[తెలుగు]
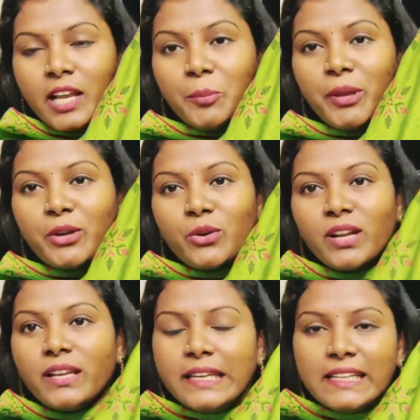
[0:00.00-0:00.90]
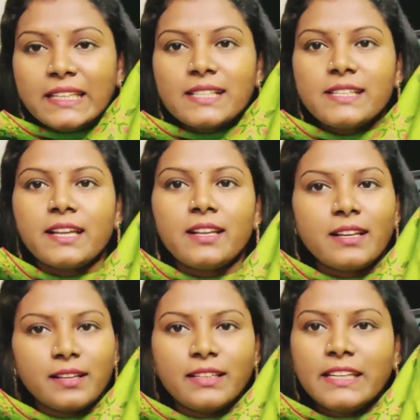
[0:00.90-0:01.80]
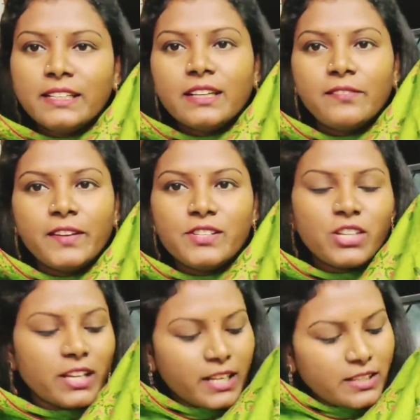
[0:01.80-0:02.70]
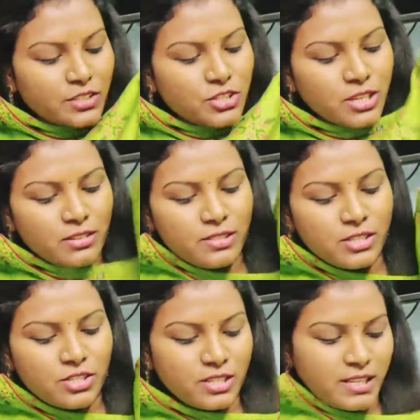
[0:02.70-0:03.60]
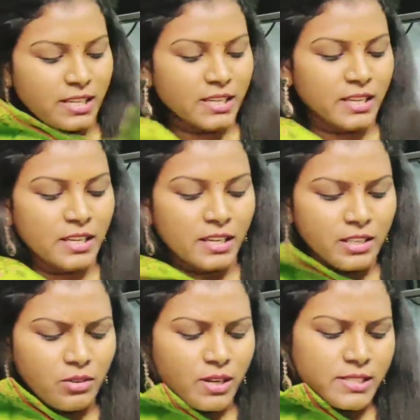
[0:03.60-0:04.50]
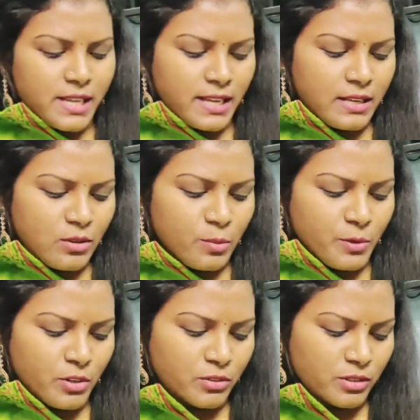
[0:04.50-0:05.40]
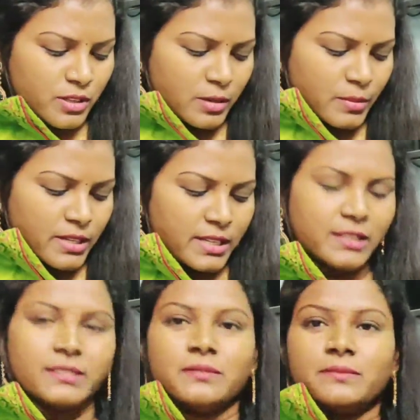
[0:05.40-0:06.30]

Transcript: కనిపించకుండా నీట్గా చాలా నీట్గా ఫినిషింగ్ అనేది ఇచ్చారు స్టిచ్చింగ్కి ఇది కూడా చాలా ఓపెన్ అవుతుంది అన్నమాట